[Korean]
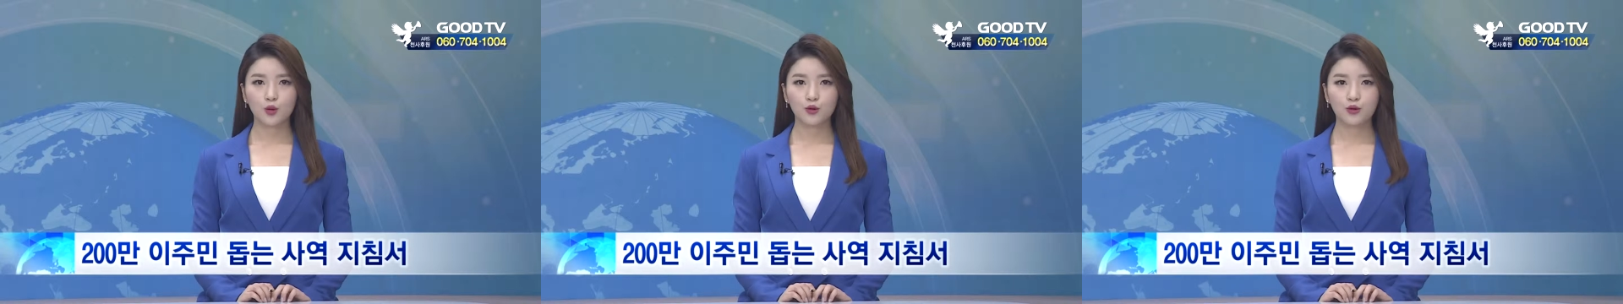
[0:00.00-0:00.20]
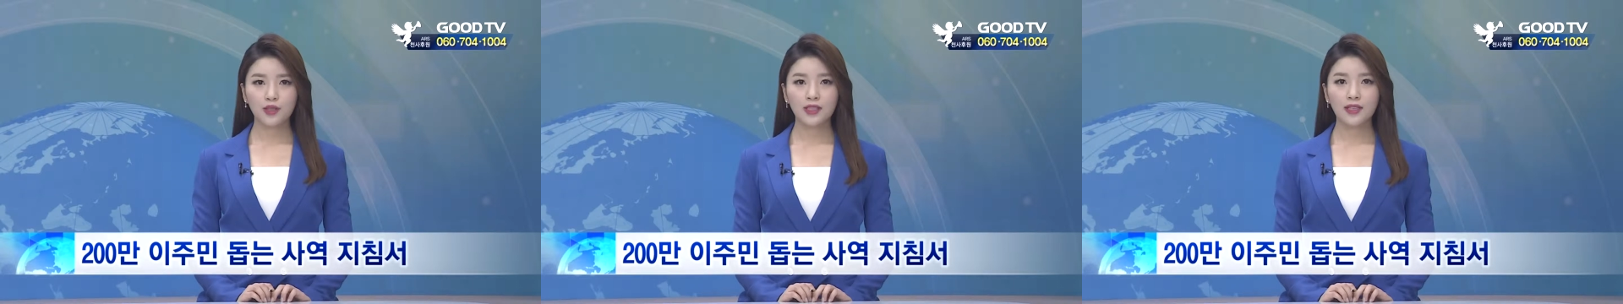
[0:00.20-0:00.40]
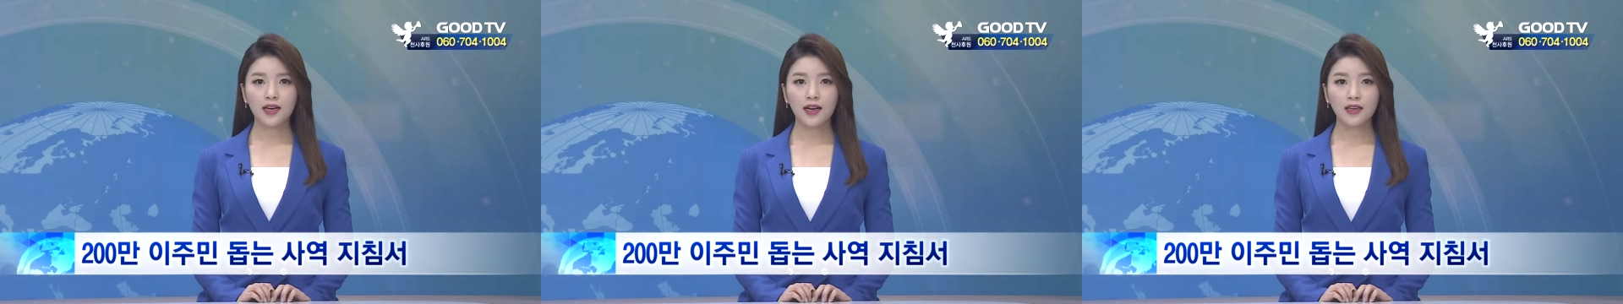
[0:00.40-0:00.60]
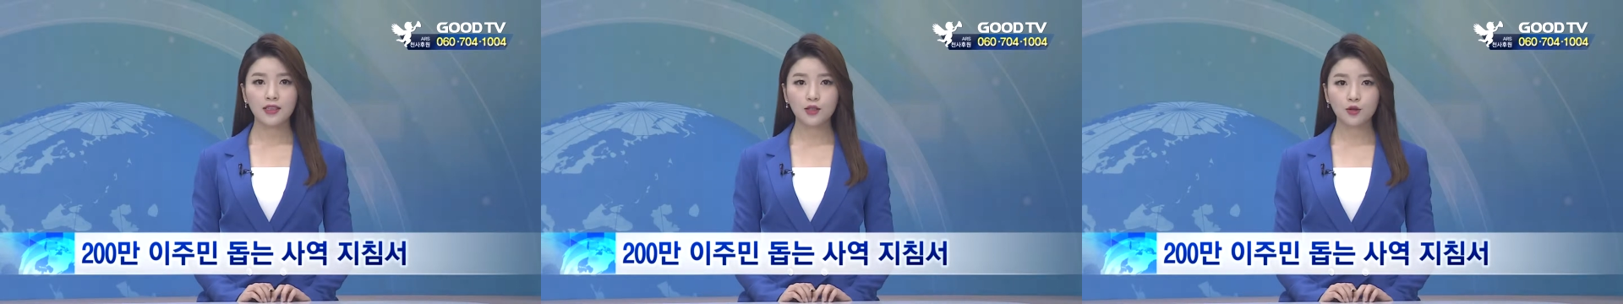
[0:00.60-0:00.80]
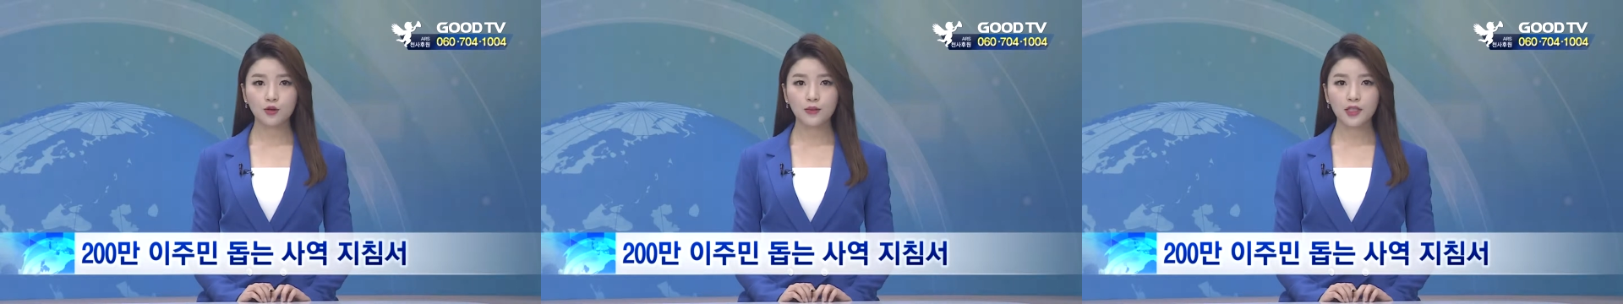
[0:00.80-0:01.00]
우리나라
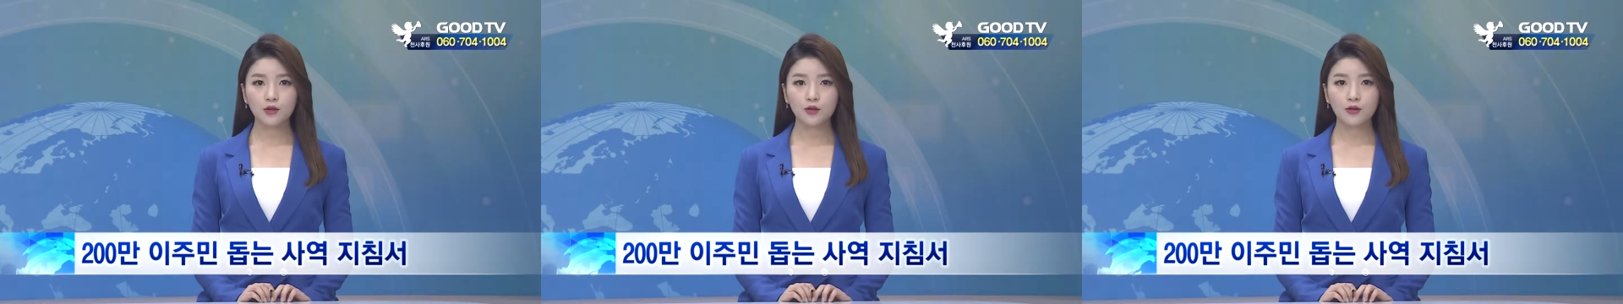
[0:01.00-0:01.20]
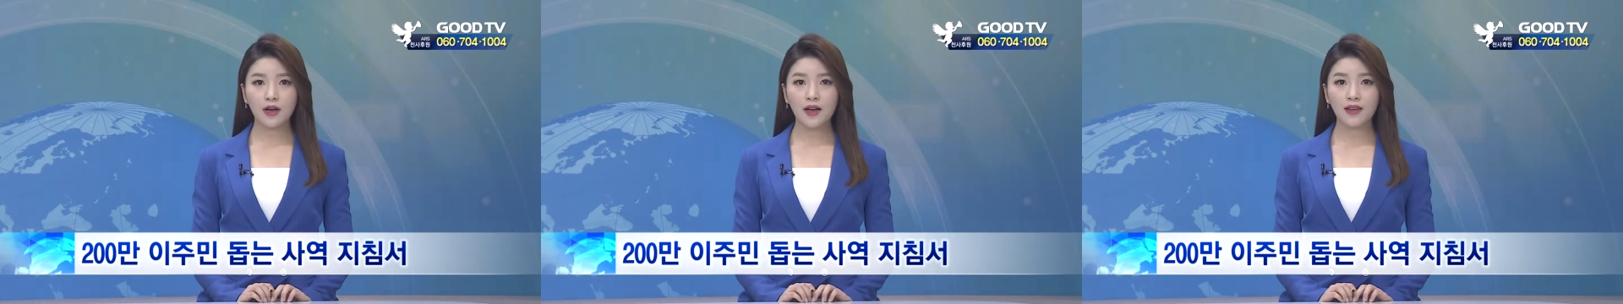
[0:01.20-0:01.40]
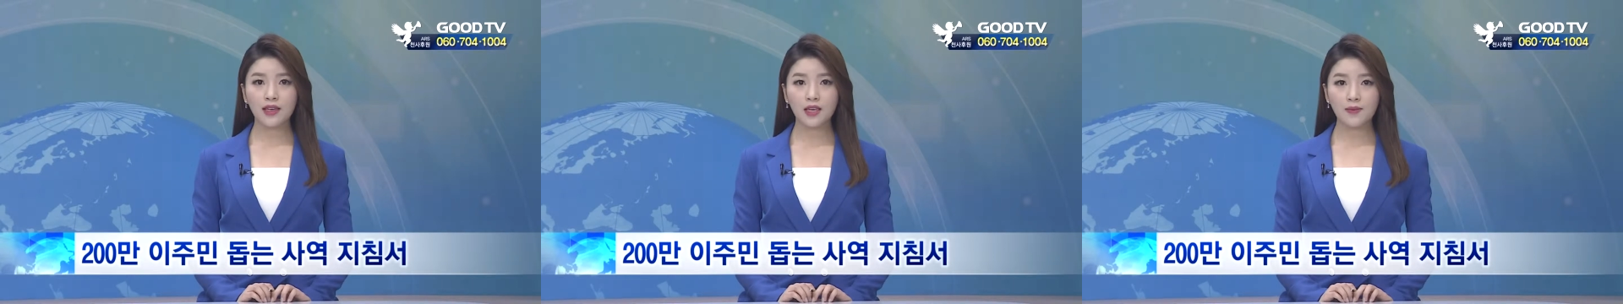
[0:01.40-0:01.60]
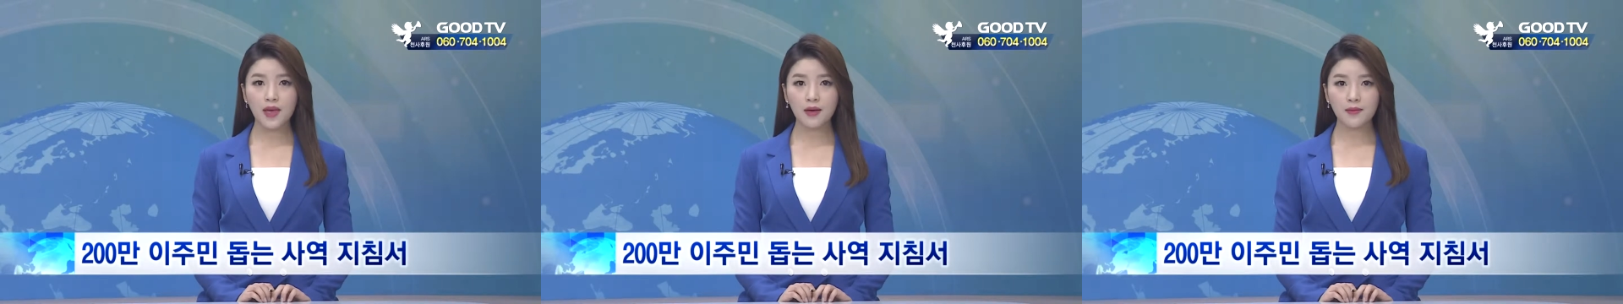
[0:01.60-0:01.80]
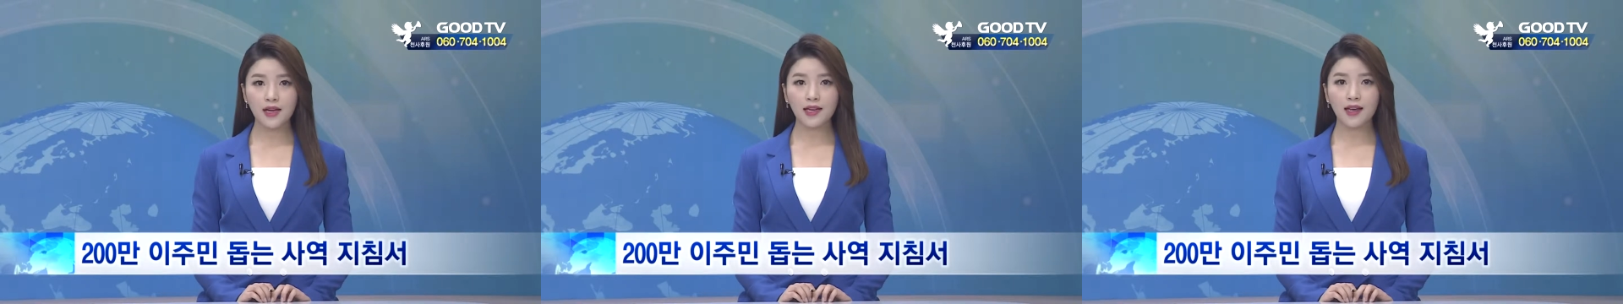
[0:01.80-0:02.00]
이주민 수가
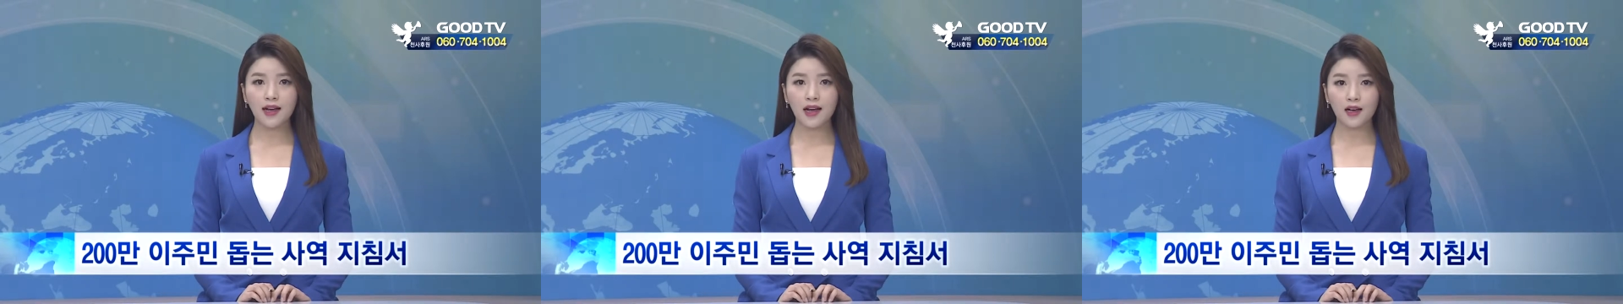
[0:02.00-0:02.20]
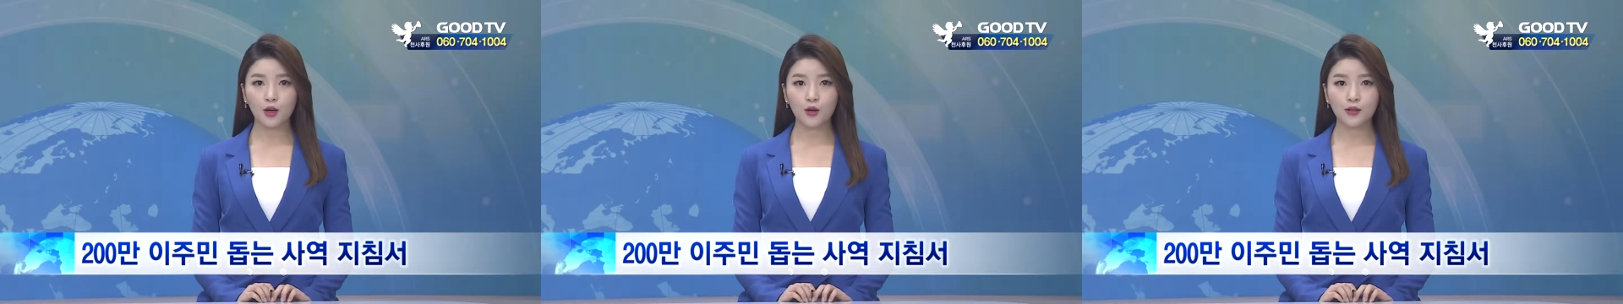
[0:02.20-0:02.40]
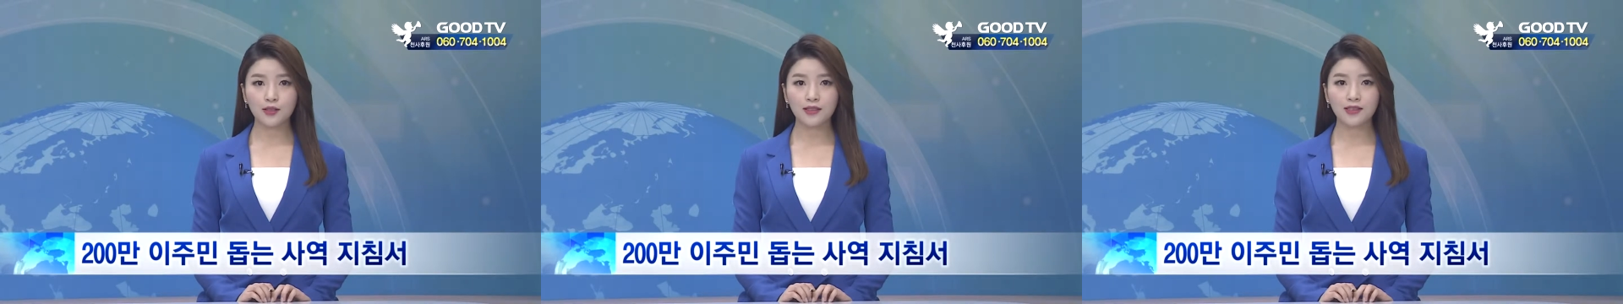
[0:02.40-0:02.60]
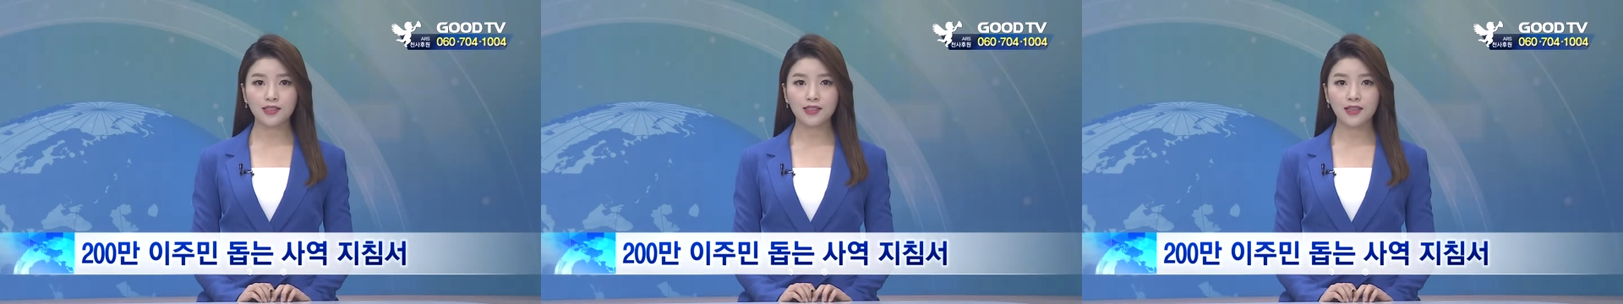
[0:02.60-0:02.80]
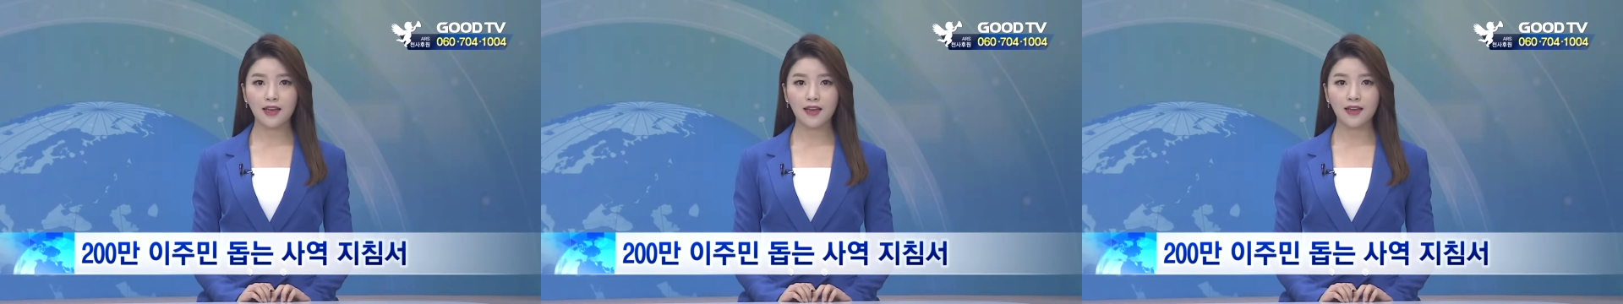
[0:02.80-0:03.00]
200만에 가까워진
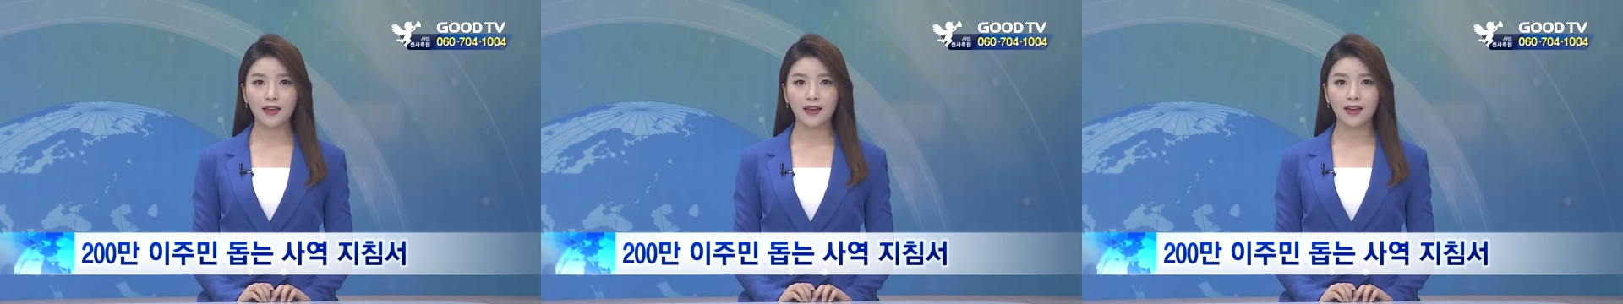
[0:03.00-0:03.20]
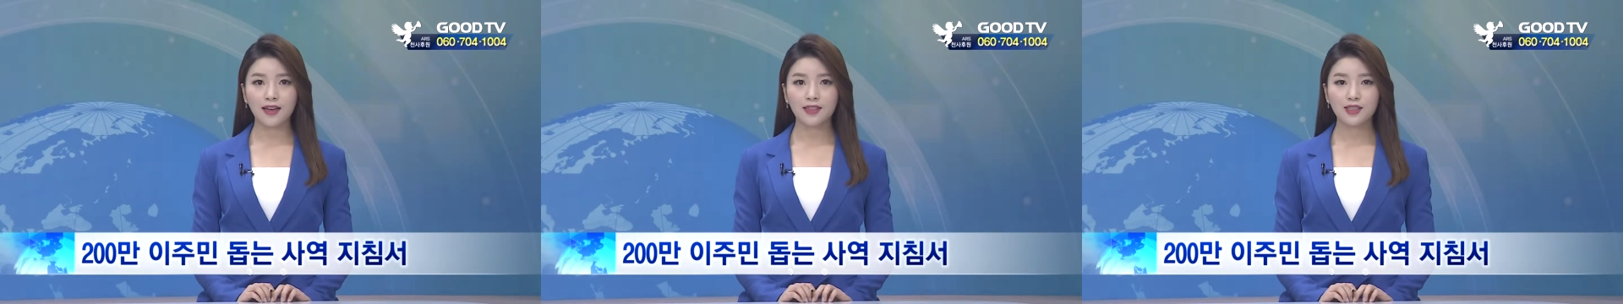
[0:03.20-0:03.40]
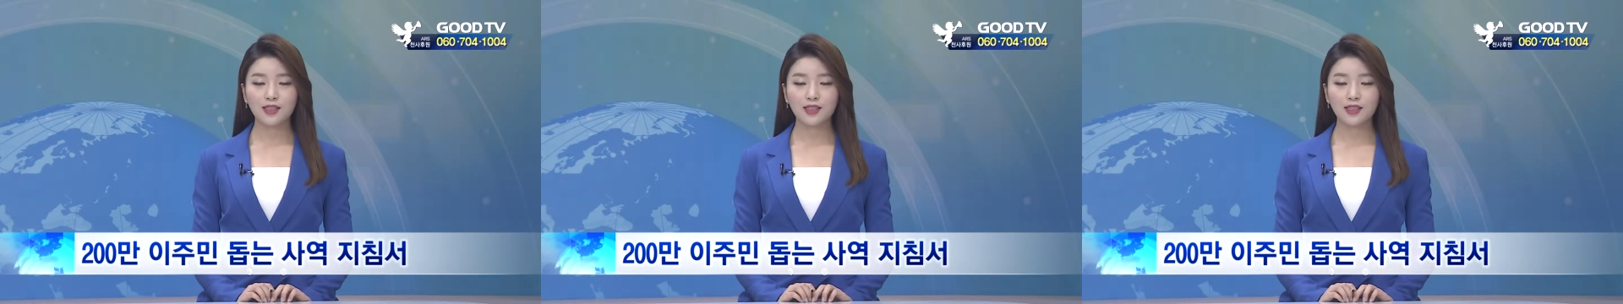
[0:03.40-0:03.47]
시대에